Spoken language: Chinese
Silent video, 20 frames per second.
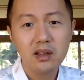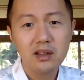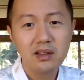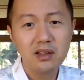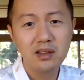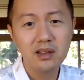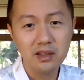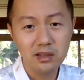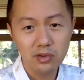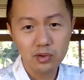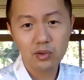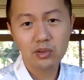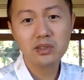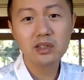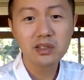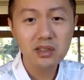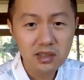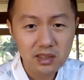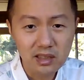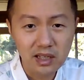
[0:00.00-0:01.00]
你说
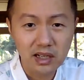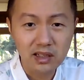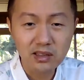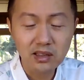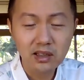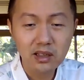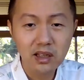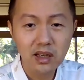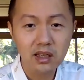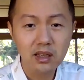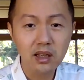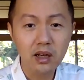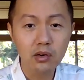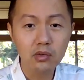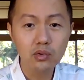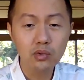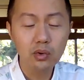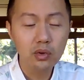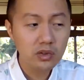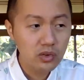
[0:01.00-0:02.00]
这市场真的很好
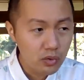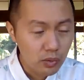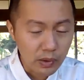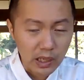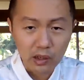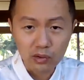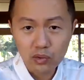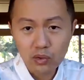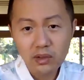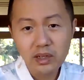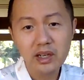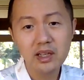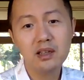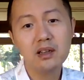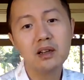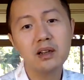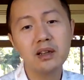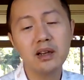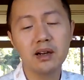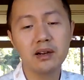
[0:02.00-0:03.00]
做，就跑出来一
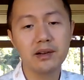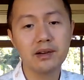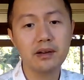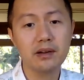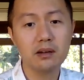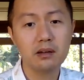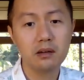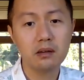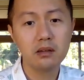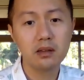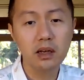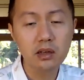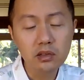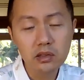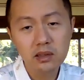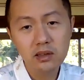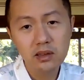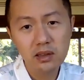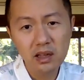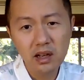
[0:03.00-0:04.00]
个两个
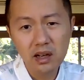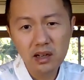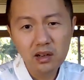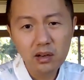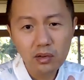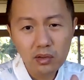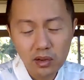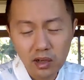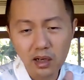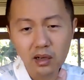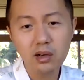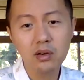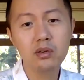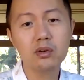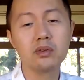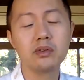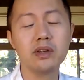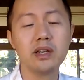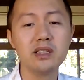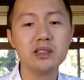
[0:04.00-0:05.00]
能能够能够
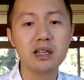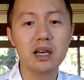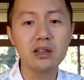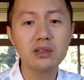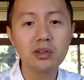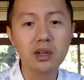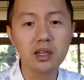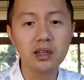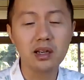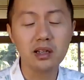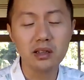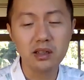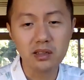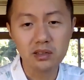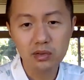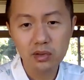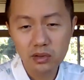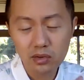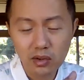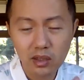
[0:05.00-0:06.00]
苟延残喘的。你
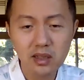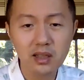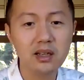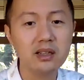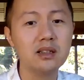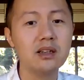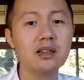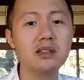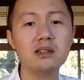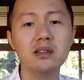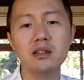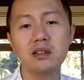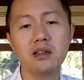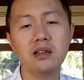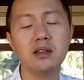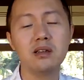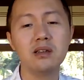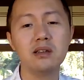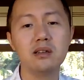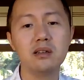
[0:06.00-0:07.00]
说赚大钱，现在
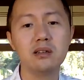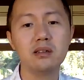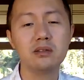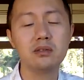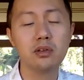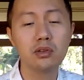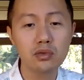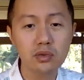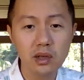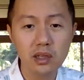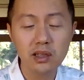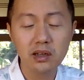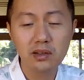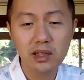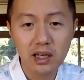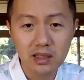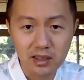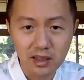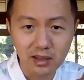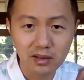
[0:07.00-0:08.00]
也也就说赚到
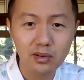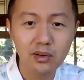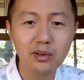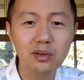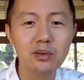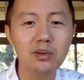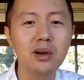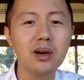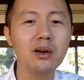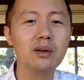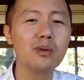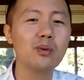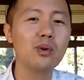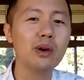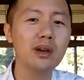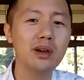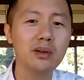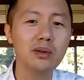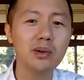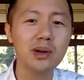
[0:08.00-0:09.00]
大钱都都要
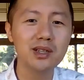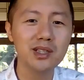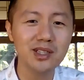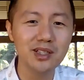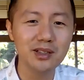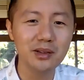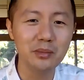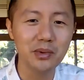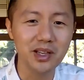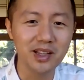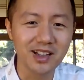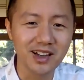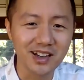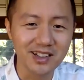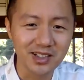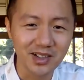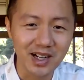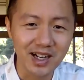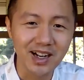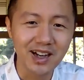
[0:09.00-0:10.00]
归归习平了，
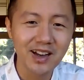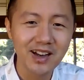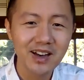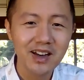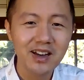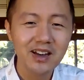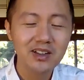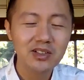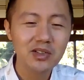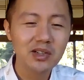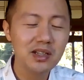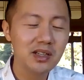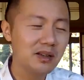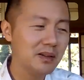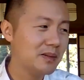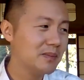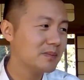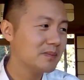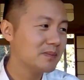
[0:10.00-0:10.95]
是吧？所以，